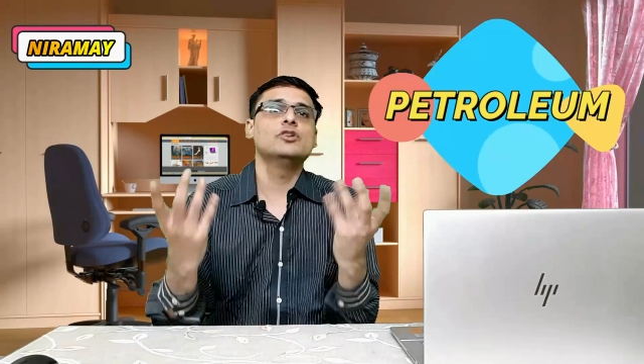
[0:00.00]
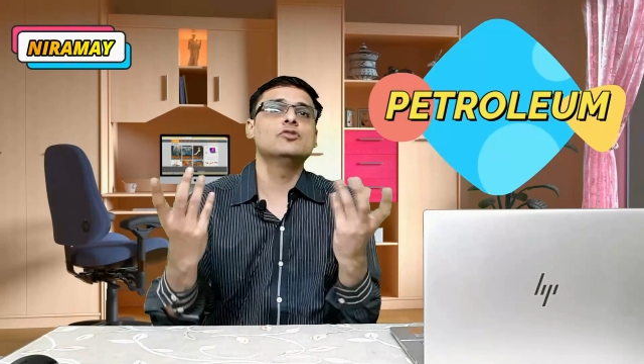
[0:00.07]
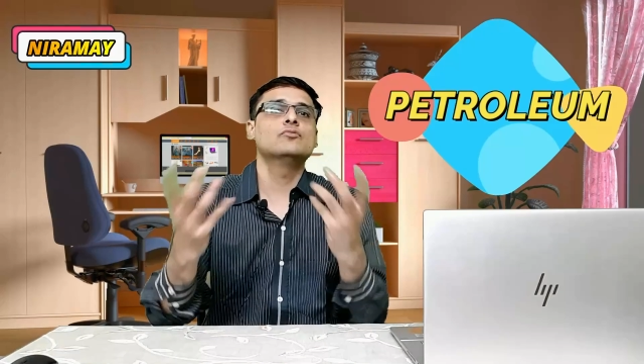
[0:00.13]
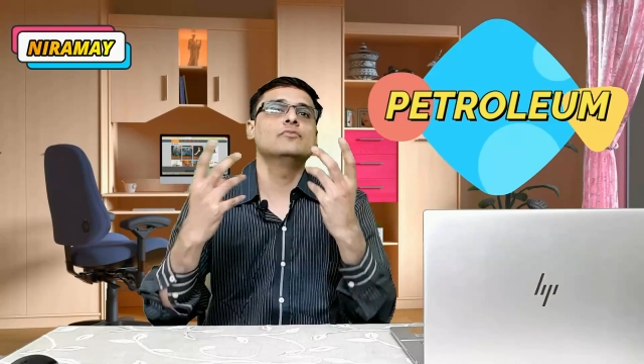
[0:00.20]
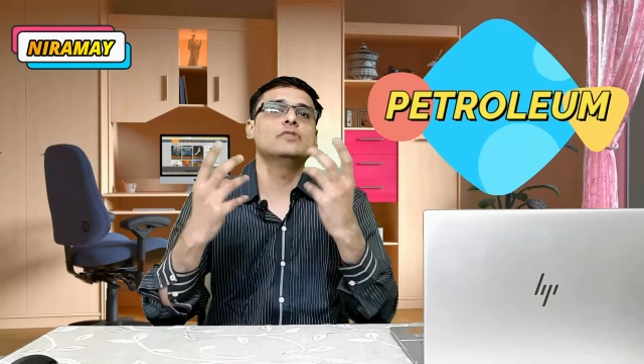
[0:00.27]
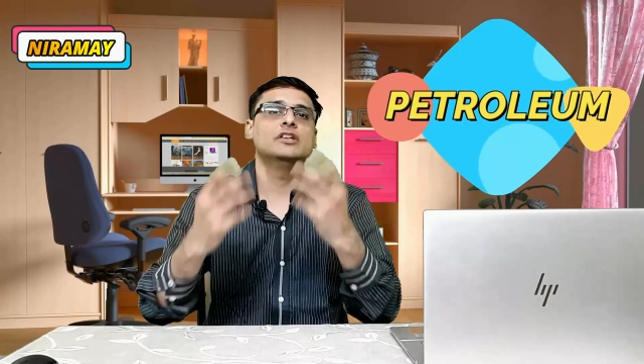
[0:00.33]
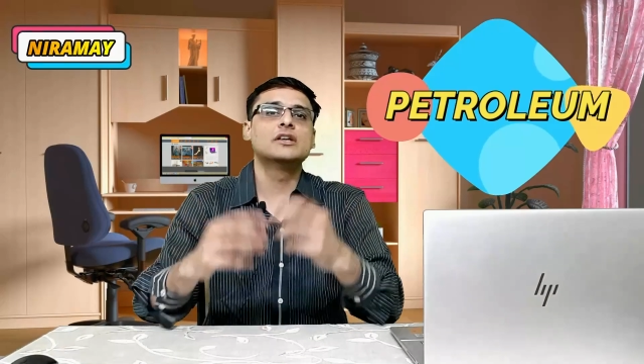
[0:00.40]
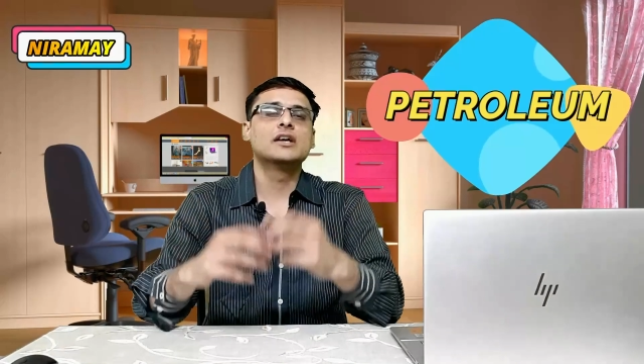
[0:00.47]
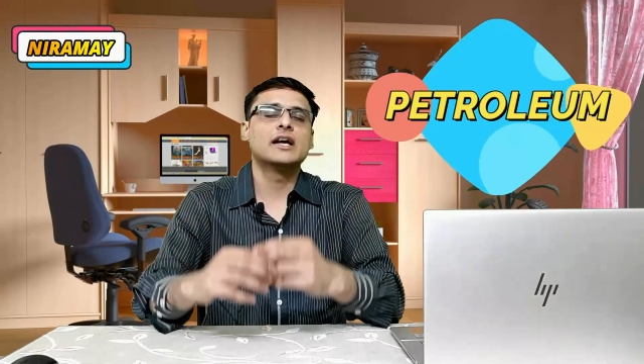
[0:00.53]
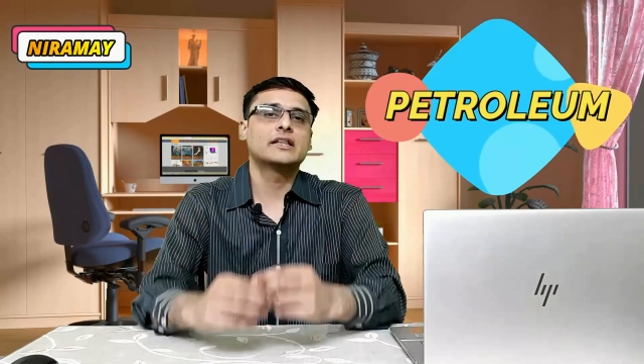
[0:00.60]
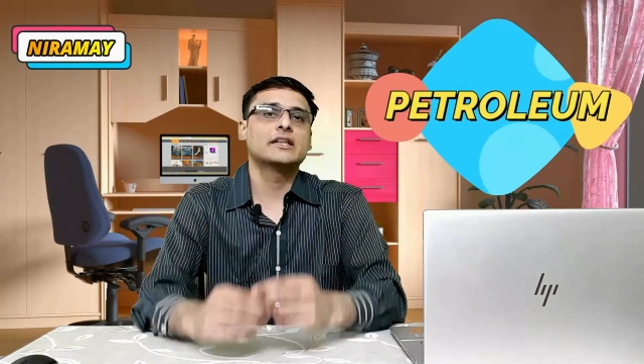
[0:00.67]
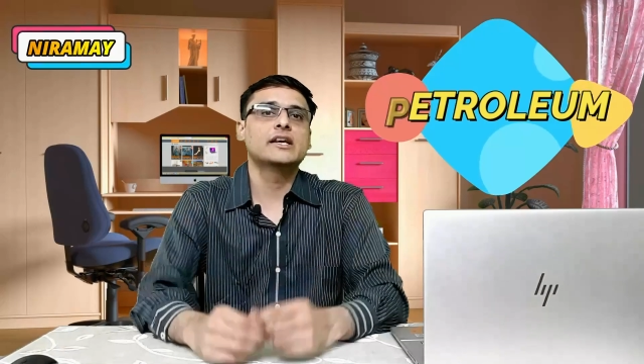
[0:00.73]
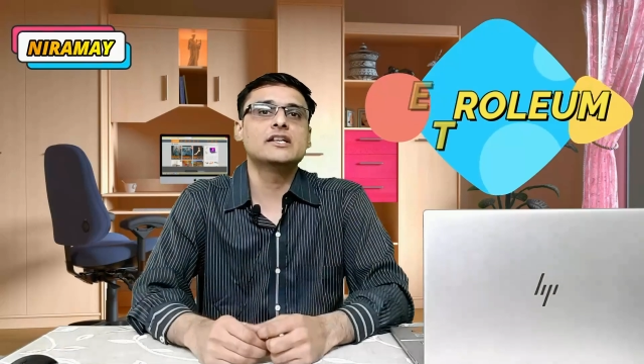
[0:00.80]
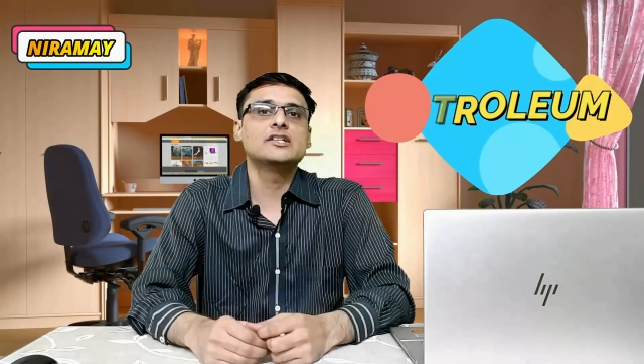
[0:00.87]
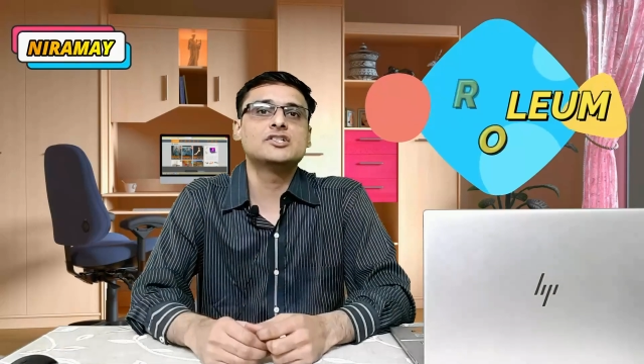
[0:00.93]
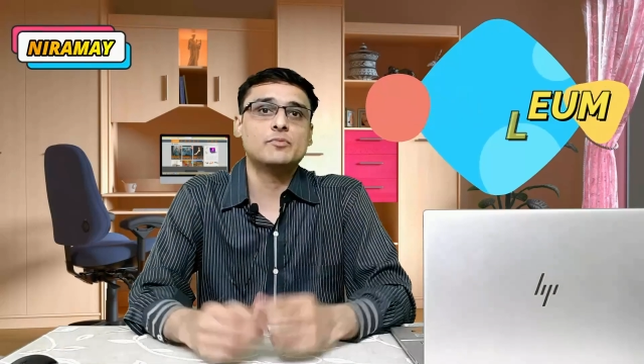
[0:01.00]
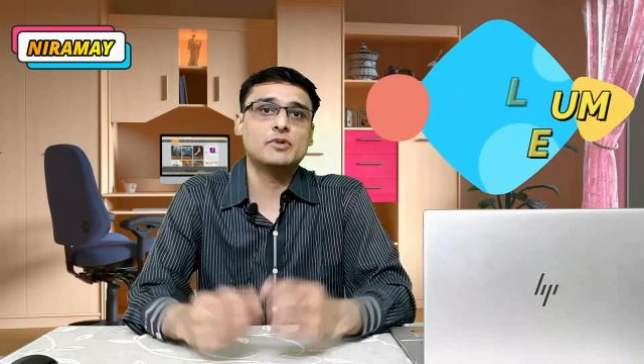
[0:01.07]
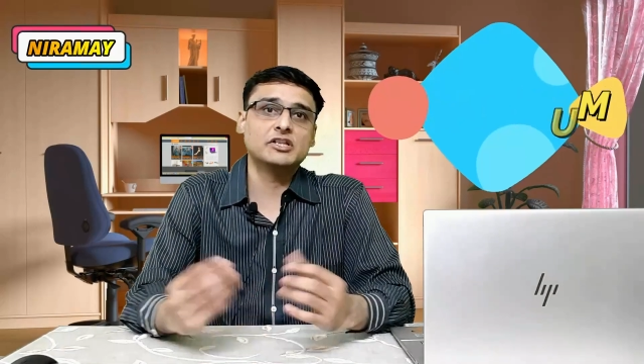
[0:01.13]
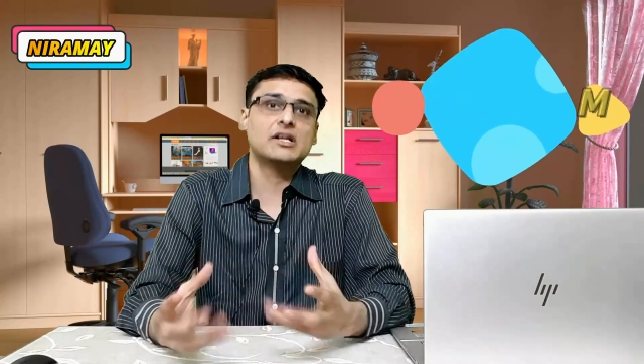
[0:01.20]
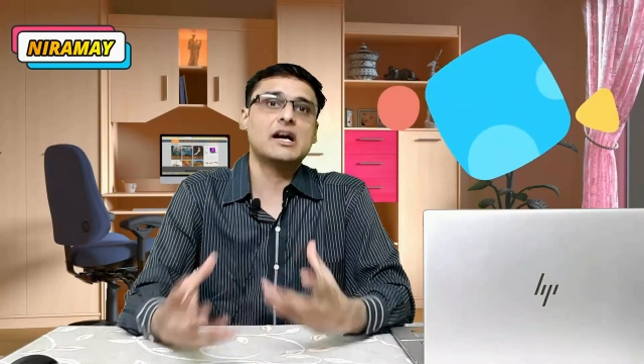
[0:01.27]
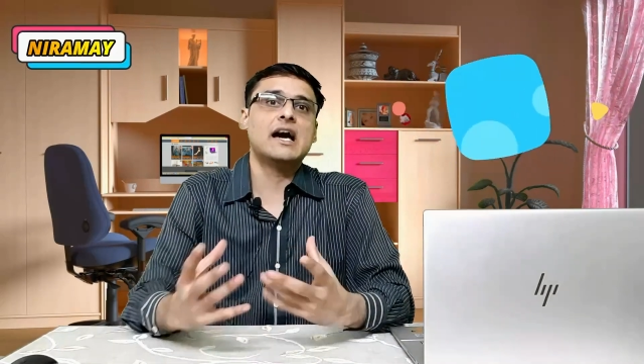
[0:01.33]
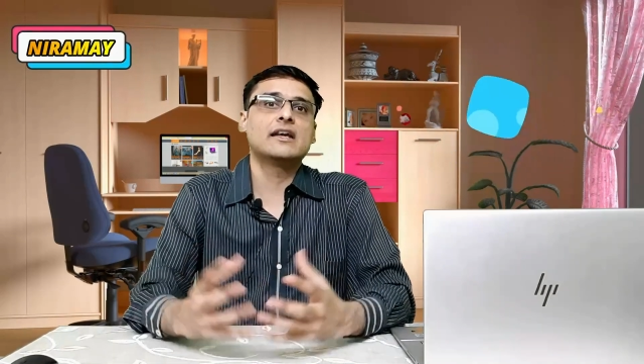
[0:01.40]
की उम्मीद करते हैं
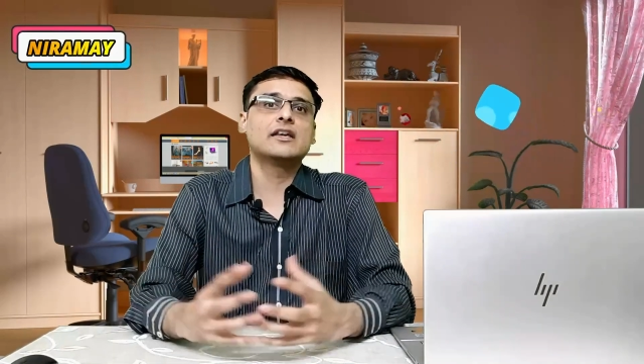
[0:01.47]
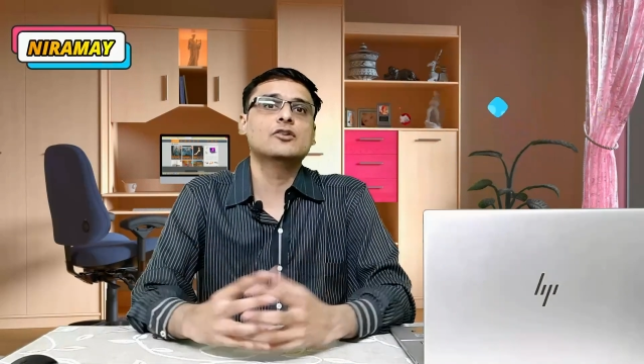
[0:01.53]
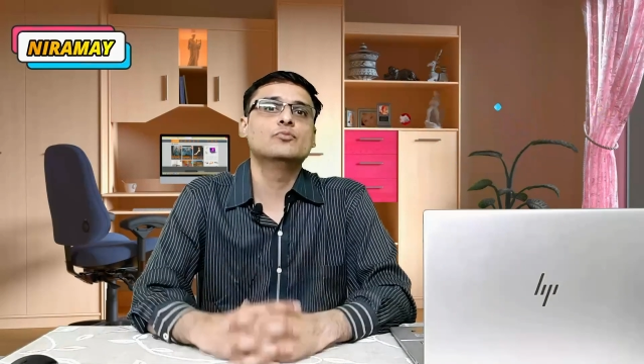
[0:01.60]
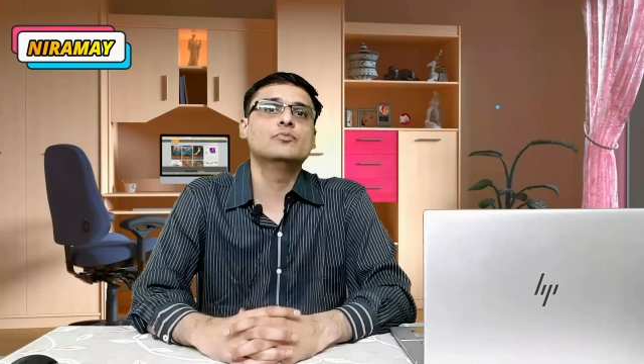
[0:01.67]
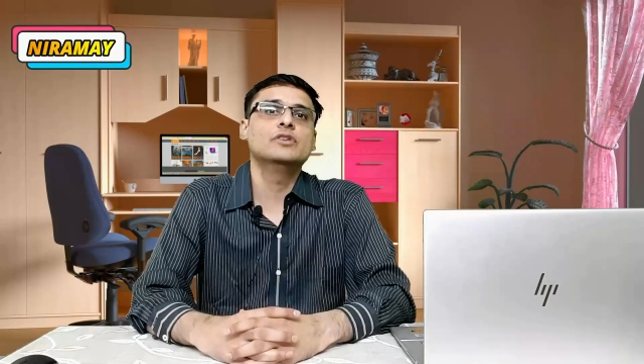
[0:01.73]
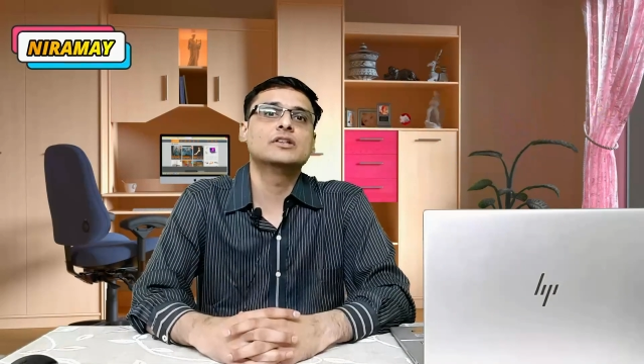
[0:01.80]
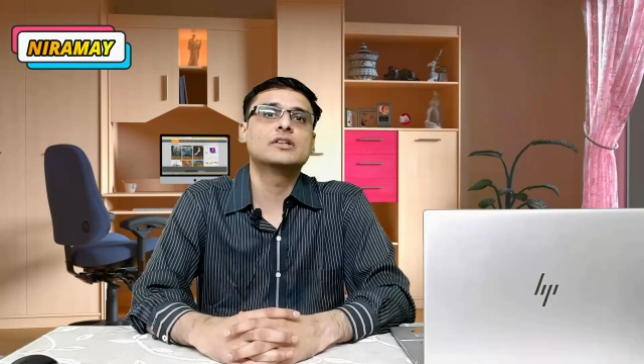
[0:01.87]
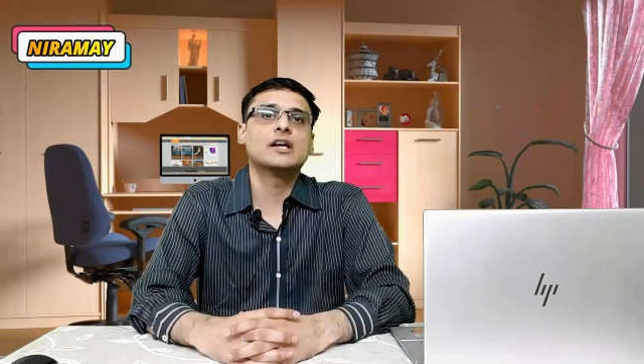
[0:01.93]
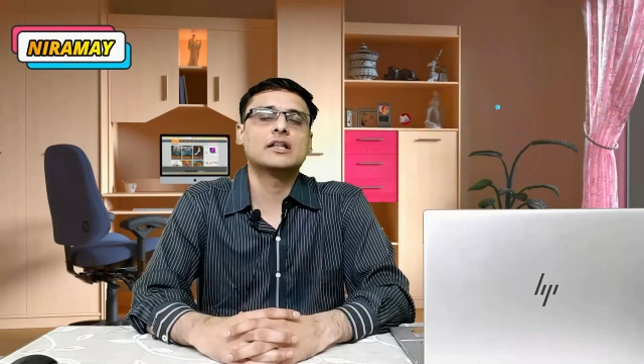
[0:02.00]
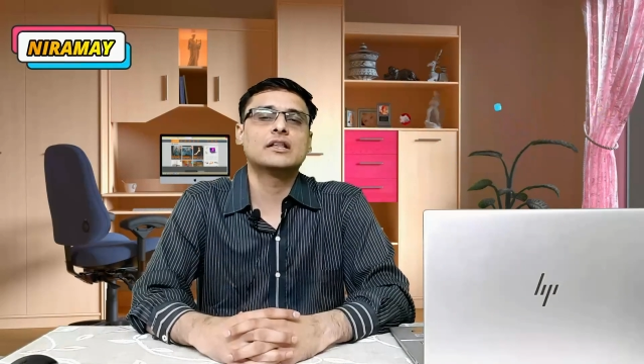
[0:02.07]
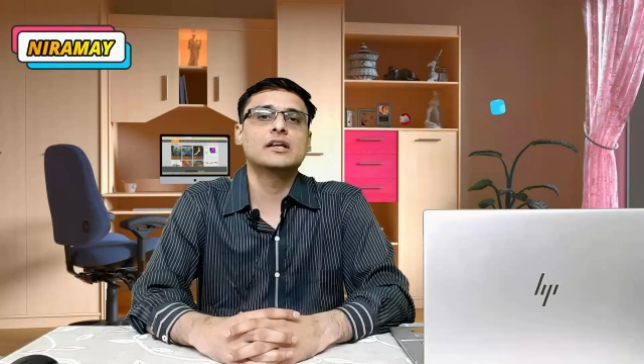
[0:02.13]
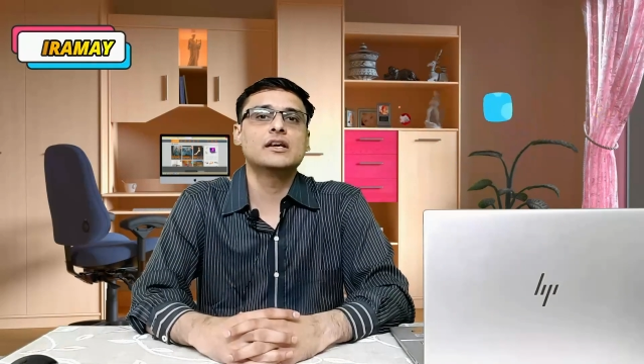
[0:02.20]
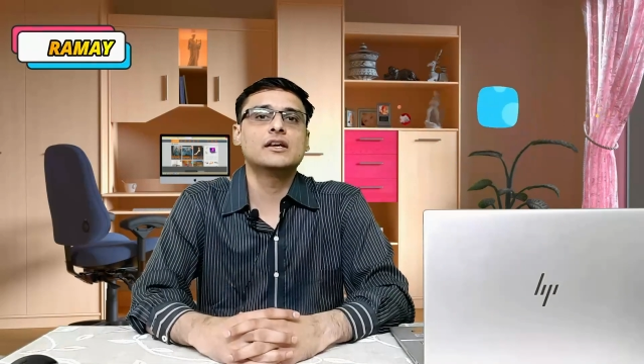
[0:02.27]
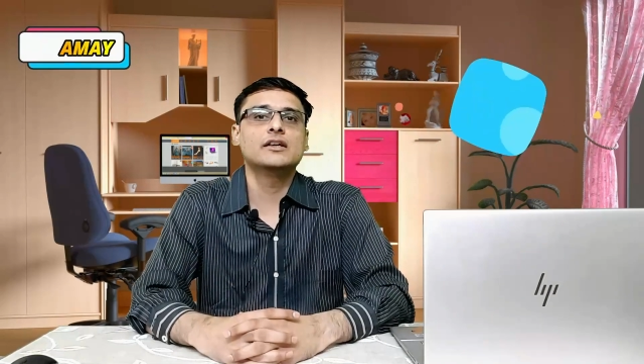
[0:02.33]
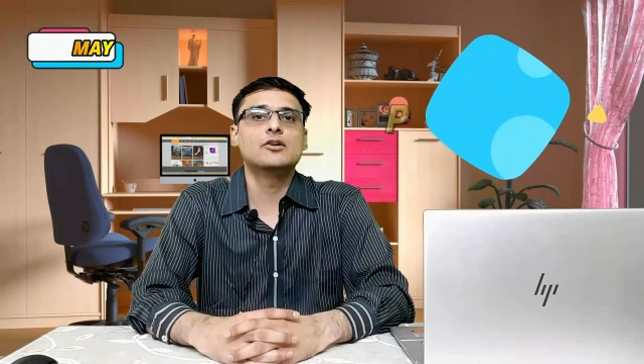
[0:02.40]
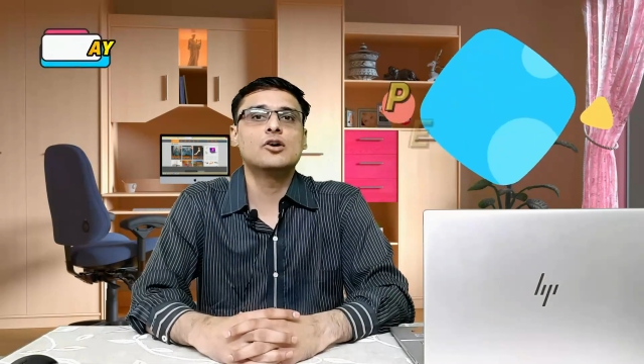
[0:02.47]
चमत्कार की उम्मीद करते हैं कि